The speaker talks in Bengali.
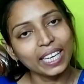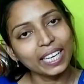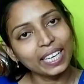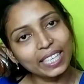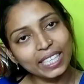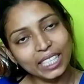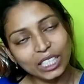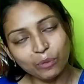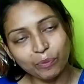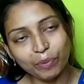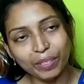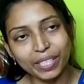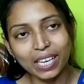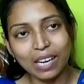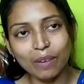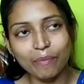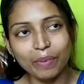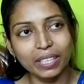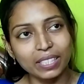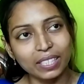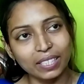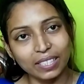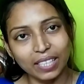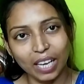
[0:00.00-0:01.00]
ইংলিশ
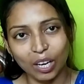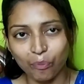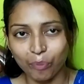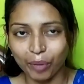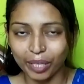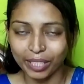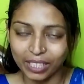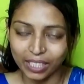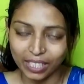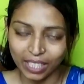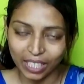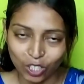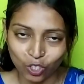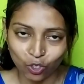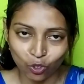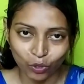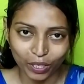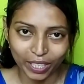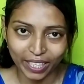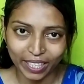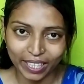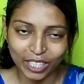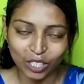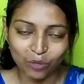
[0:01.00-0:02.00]
মিডিয়াম আছে চার পাঁচটা
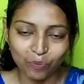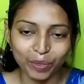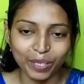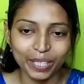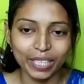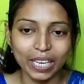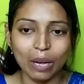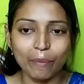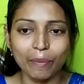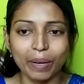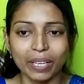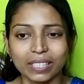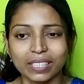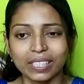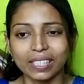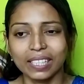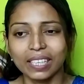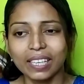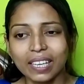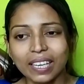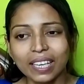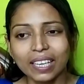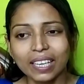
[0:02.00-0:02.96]
স্কুল ইংলিশ মিডিয়াম আছে